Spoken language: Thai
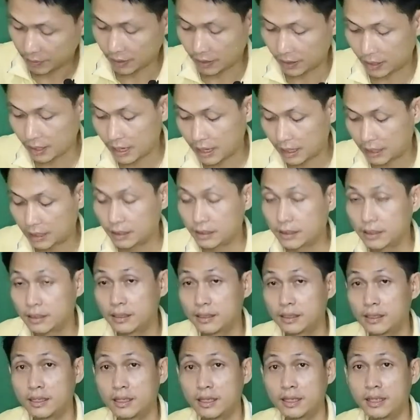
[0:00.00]
ขัด
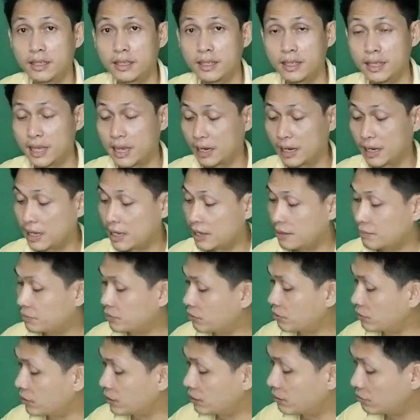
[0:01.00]
เอียงนะครับ ตร
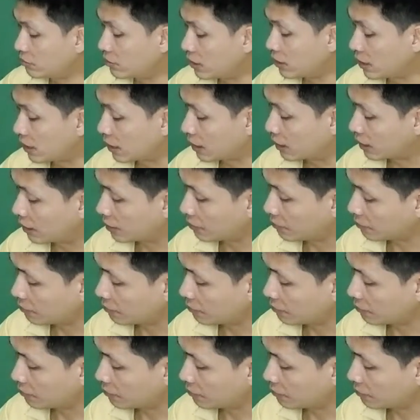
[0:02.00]
งนี้ต้องเอียงนะครับ